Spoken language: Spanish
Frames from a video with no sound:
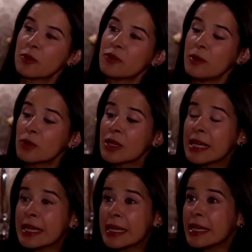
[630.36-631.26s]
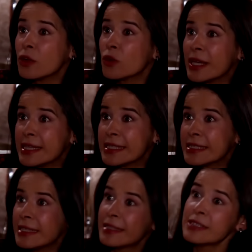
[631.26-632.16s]
por favor, lo que
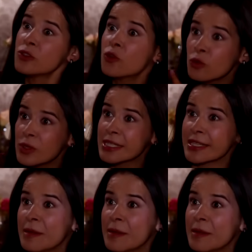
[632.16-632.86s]
necesites, no dudes en